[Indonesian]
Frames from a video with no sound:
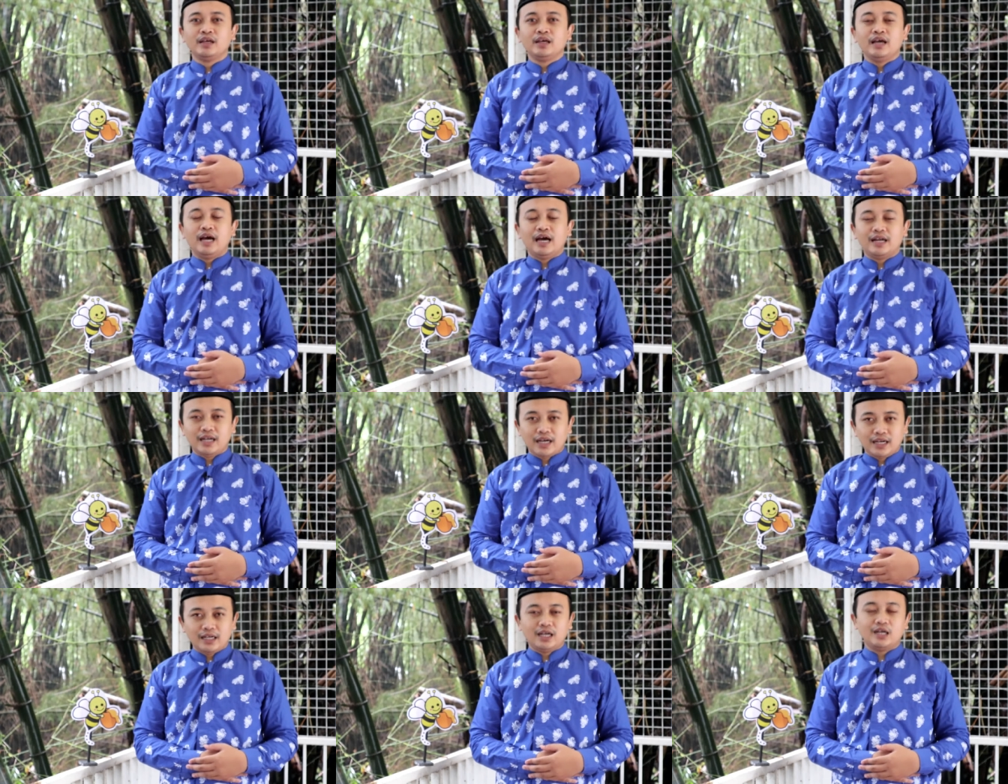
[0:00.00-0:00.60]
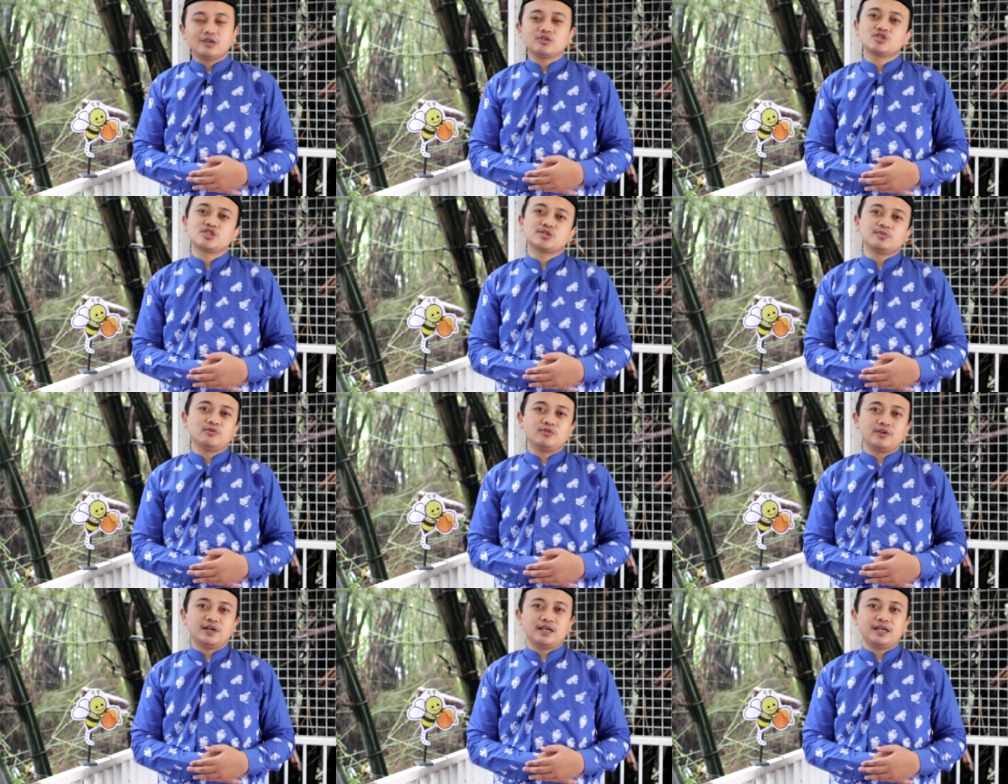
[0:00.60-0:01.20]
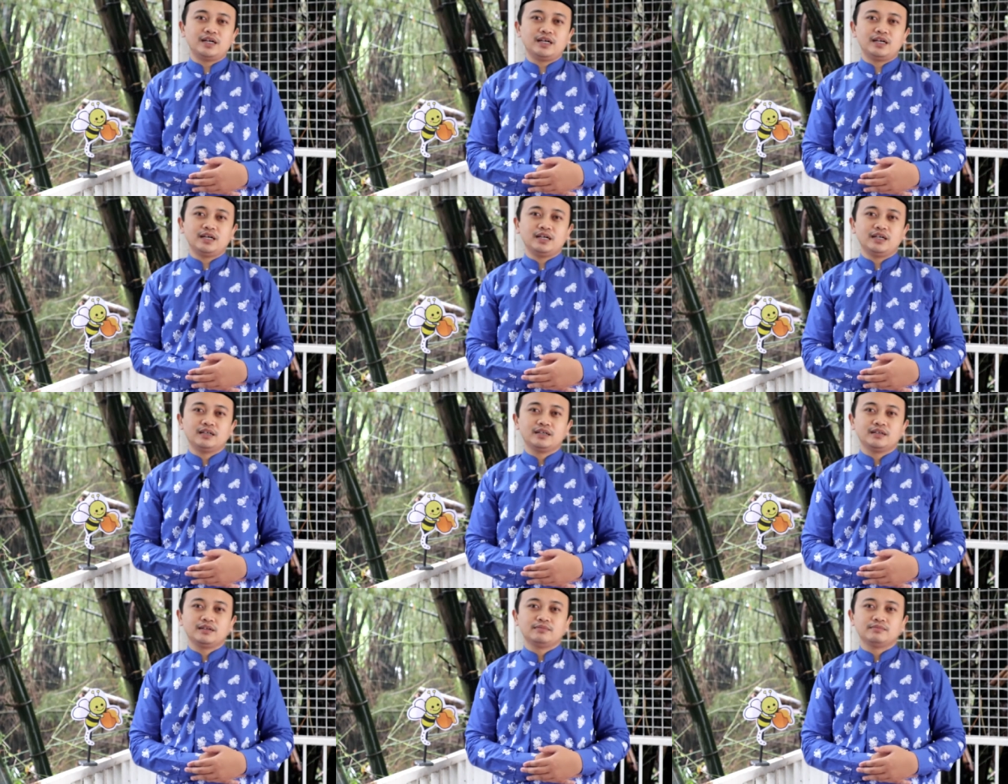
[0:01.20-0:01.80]
Anak-anakku semua
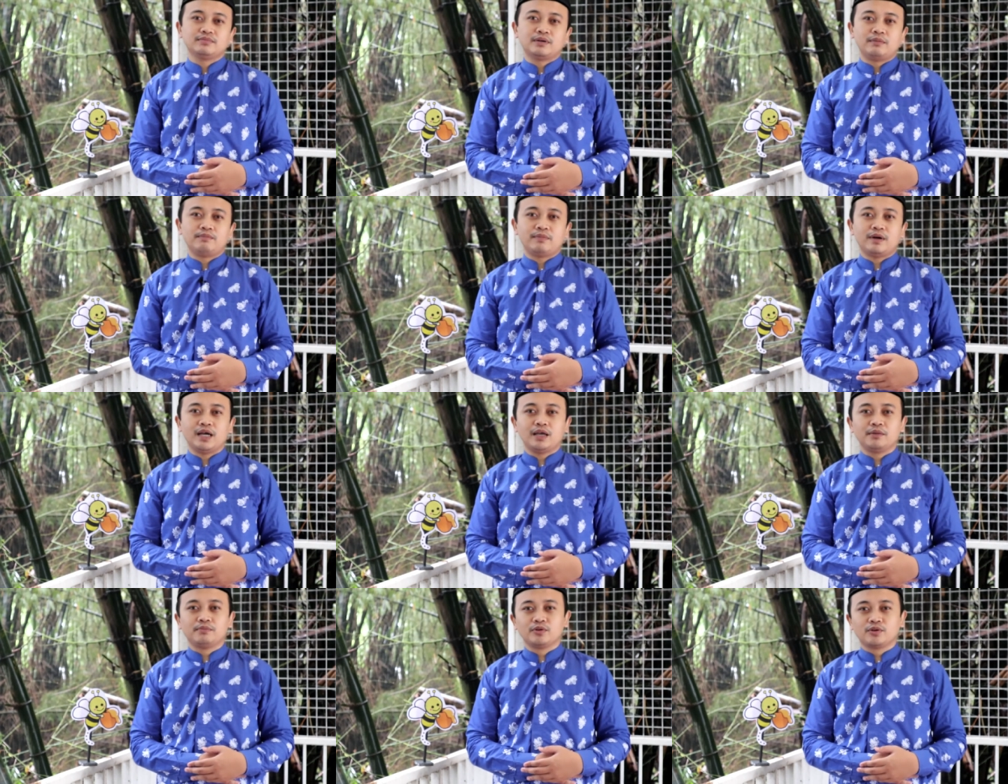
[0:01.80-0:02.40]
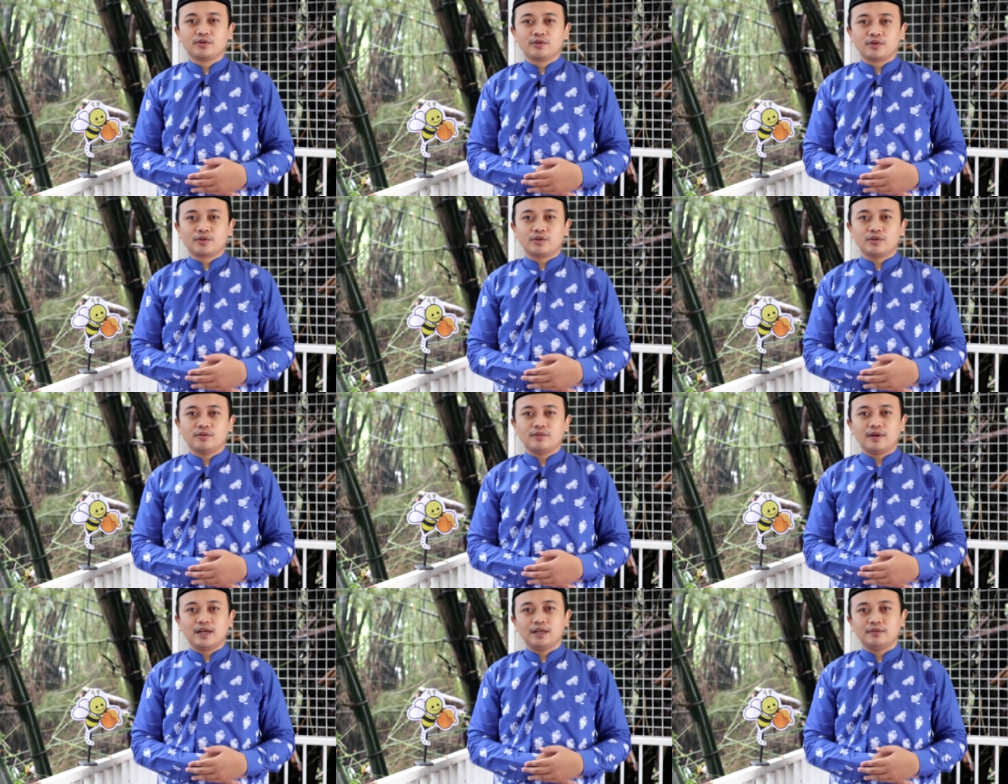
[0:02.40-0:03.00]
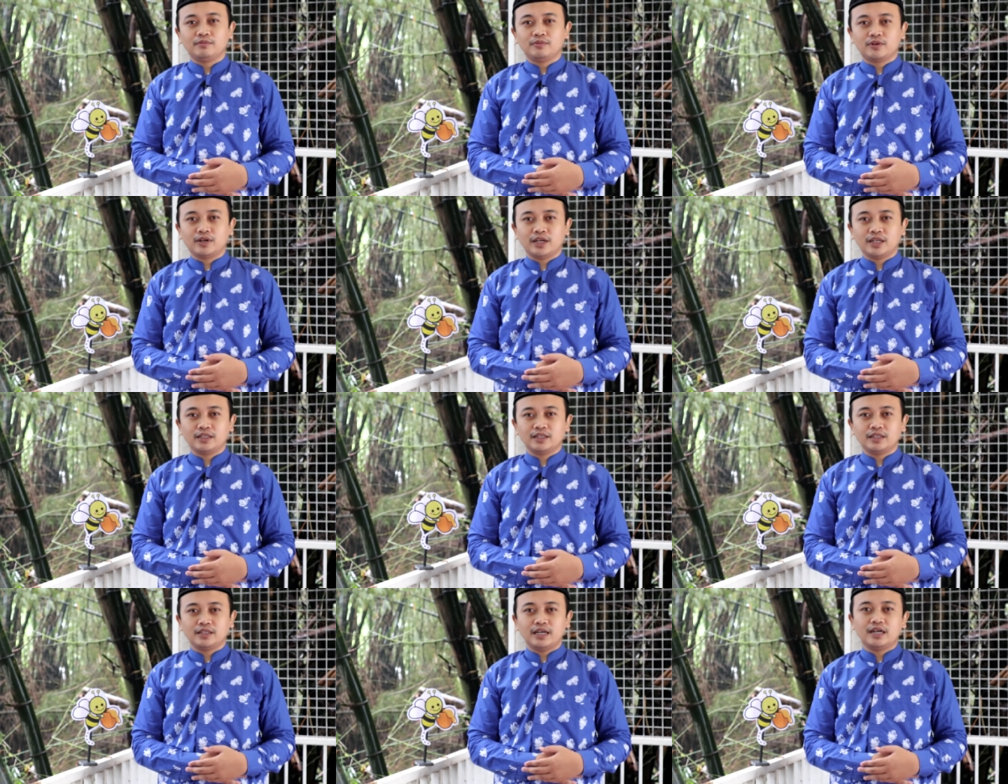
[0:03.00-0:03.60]
Bapak, Ibu Guru, Wali
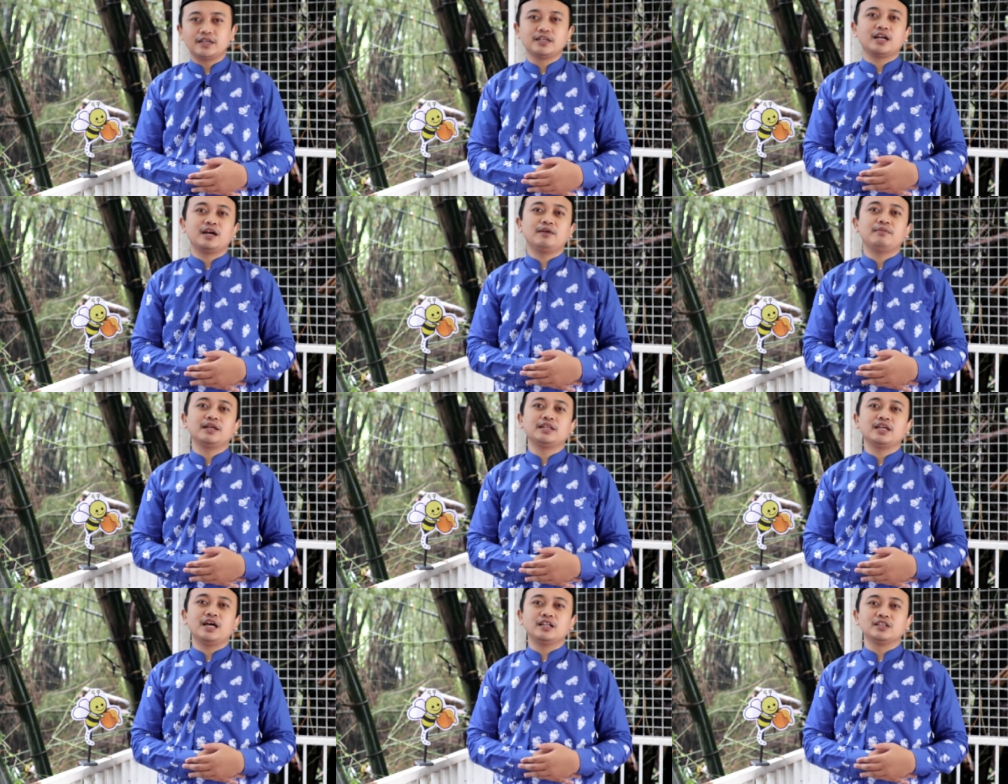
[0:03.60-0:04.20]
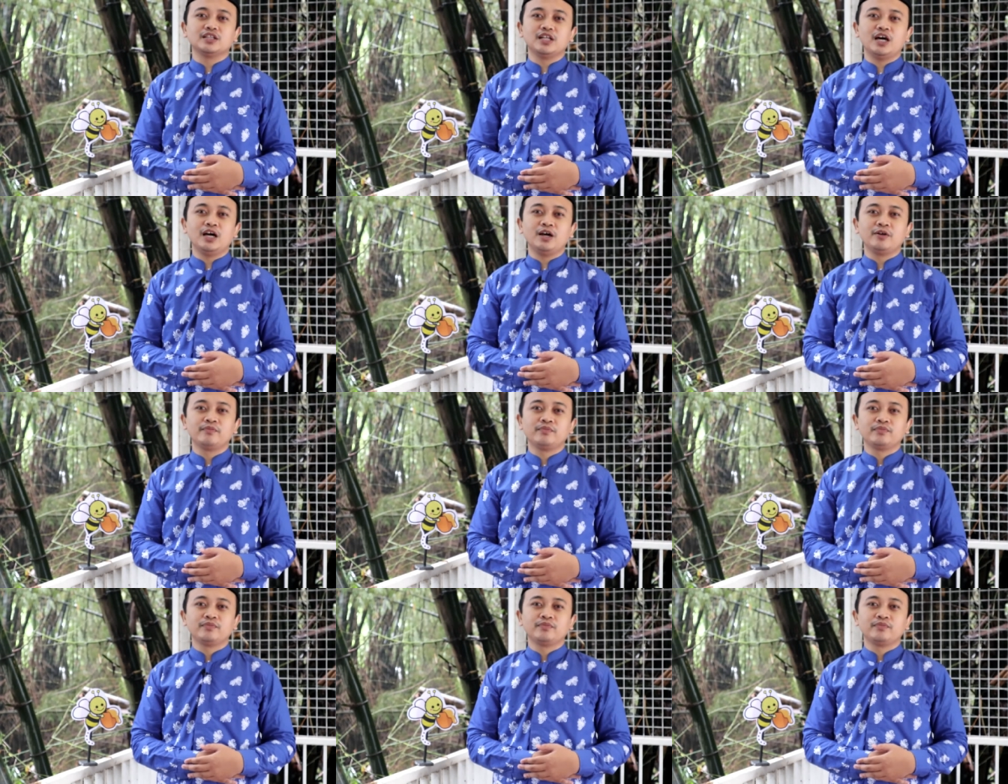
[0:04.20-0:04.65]
Murid yang dirahmati Allah